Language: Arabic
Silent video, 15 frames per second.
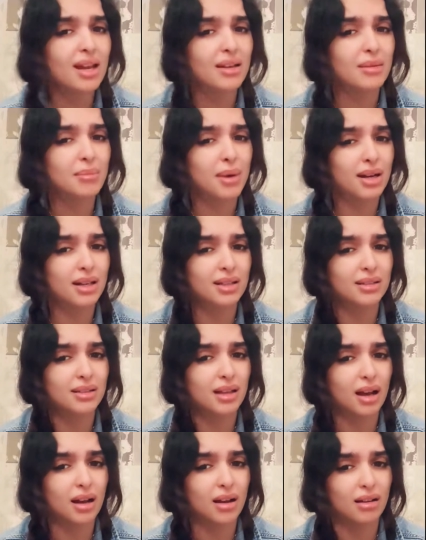والله
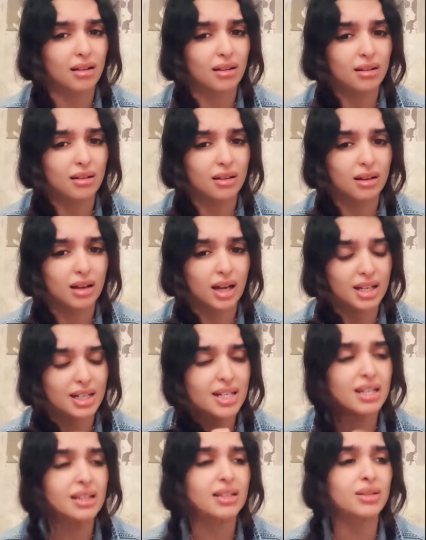مريضة
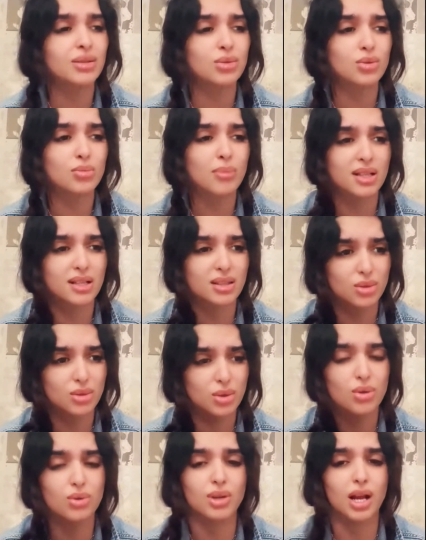عن جد انتم ما
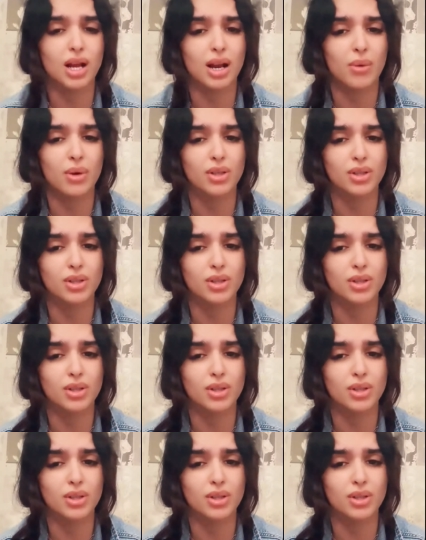تستحون